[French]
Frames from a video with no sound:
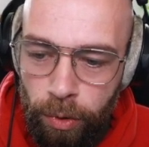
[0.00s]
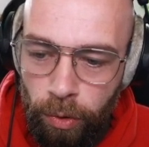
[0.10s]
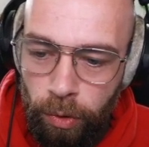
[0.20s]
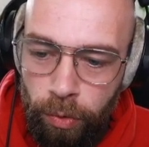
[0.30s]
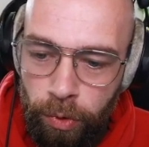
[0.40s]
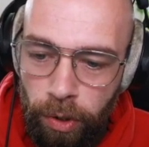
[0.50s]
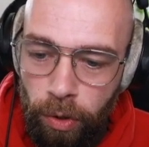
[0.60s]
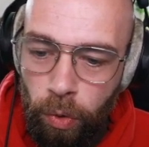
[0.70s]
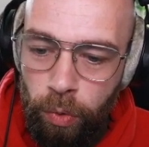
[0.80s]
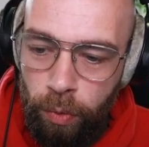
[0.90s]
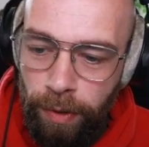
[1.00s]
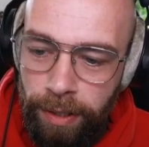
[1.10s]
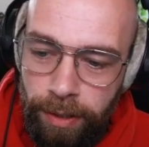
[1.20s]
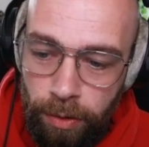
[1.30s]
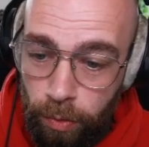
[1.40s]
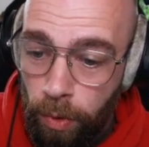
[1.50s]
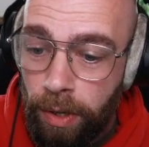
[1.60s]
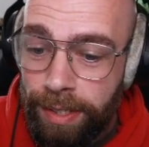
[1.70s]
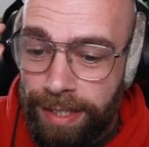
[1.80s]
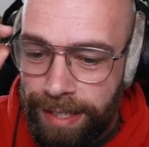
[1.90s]
Jetant un coup d'œil aux nouvelles qui nous
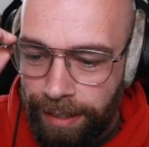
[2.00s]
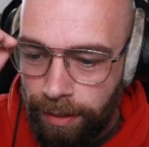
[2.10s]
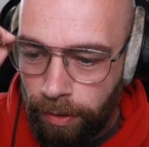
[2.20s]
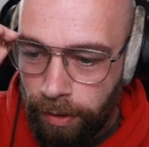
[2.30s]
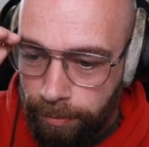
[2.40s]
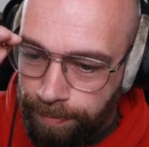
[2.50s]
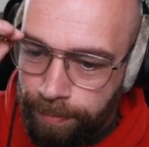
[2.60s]
euh, attendent.